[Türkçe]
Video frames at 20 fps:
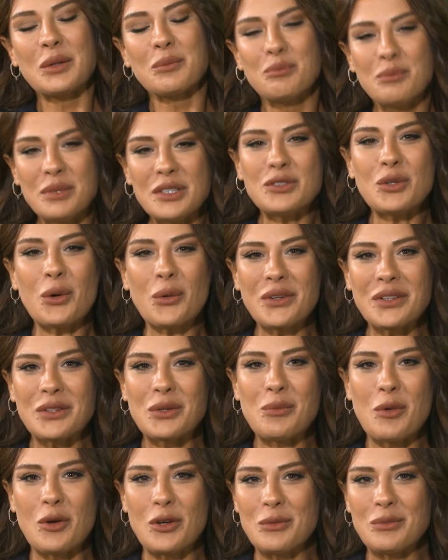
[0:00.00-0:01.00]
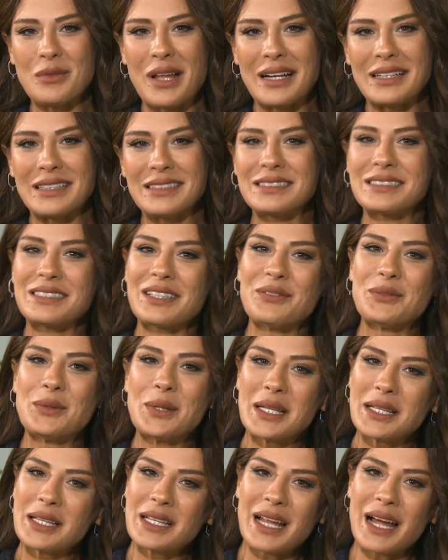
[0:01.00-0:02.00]
Bir sonraki bölümlerle size
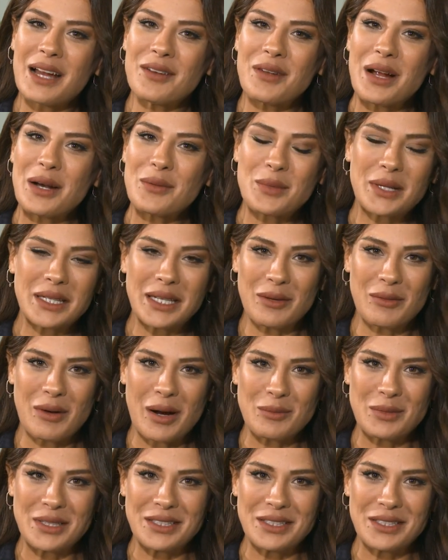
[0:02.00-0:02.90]
bilgiler vermeye devam